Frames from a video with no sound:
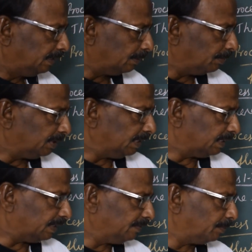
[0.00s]
நம்ம
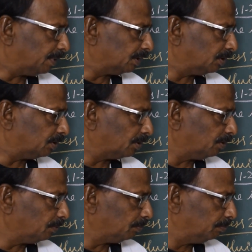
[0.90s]
ஏற்கனவே
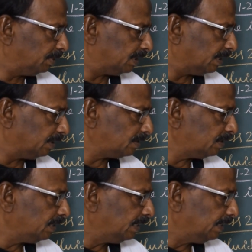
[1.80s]
பார்த்துருக்குறோம் பிகாஸ்
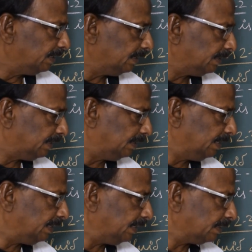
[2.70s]

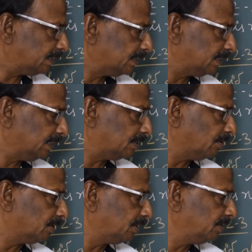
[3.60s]
டிஎஸ்
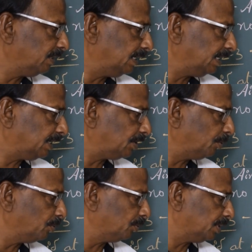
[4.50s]
ஈக்குவல் டு
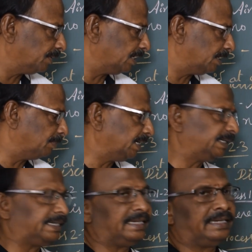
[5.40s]
டிக்யூ டிவைடட் பை
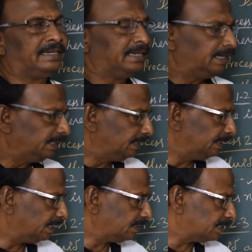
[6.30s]
டி
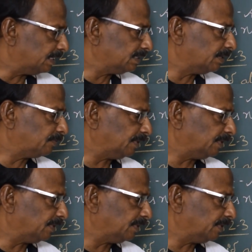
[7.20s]
இதுதான் சேஞ்ச் ஆஃப்